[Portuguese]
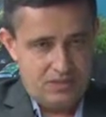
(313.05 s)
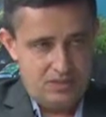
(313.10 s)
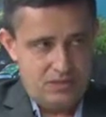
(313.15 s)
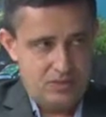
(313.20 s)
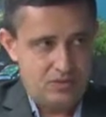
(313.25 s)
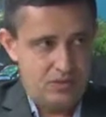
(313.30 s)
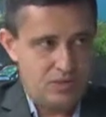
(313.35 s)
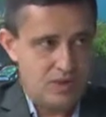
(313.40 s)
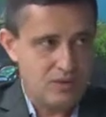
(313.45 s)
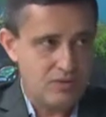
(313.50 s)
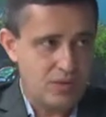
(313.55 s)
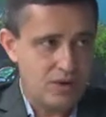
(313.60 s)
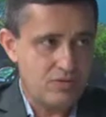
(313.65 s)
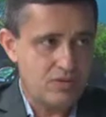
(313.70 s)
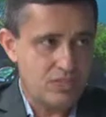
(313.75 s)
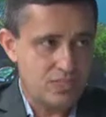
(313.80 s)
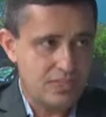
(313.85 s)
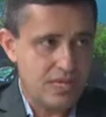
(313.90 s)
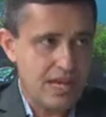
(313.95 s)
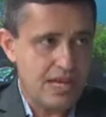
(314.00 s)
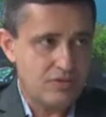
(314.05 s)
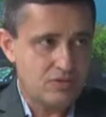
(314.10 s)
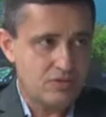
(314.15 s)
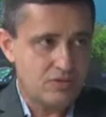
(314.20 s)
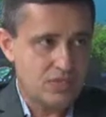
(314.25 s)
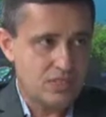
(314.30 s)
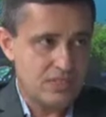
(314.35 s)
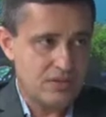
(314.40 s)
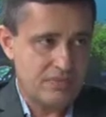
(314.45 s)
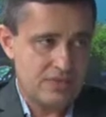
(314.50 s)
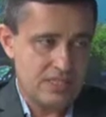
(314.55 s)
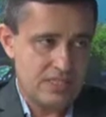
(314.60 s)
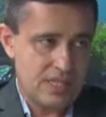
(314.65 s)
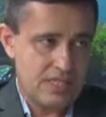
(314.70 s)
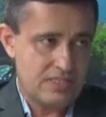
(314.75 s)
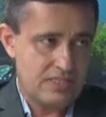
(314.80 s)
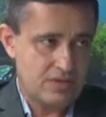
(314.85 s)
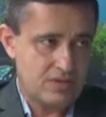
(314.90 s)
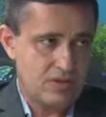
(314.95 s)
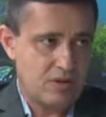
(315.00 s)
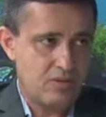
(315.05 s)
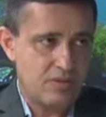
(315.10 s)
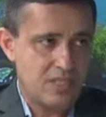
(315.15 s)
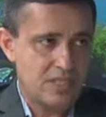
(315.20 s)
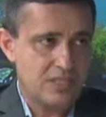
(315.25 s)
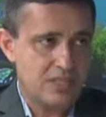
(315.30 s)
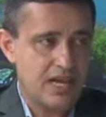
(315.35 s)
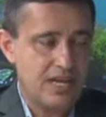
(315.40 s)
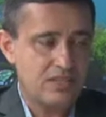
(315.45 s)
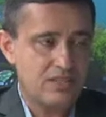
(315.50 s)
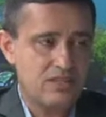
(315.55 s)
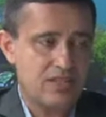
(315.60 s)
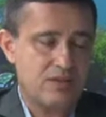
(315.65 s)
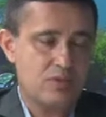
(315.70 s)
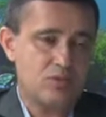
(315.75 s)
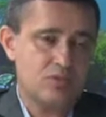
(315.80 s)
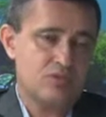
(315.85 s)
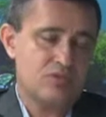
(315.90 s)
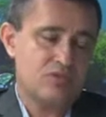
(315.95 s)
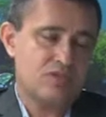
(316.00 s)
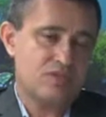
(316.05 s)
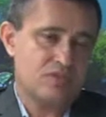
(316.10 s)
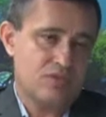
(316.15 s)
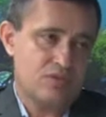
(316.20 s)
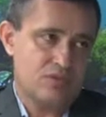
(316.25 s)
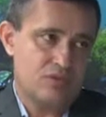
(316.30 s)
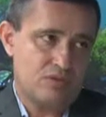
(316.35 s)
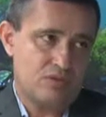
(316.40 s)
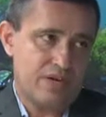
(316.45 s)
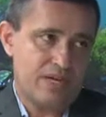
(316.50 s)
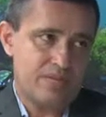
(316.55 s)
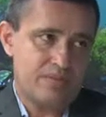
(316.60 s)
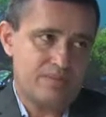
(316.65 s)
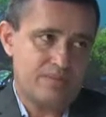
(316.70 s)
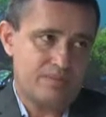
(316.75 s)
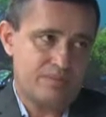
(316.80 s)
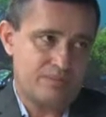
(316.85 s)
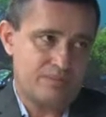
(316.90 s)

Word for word: no, no atual estágio de civilização da humanidade, né, como de, não, não era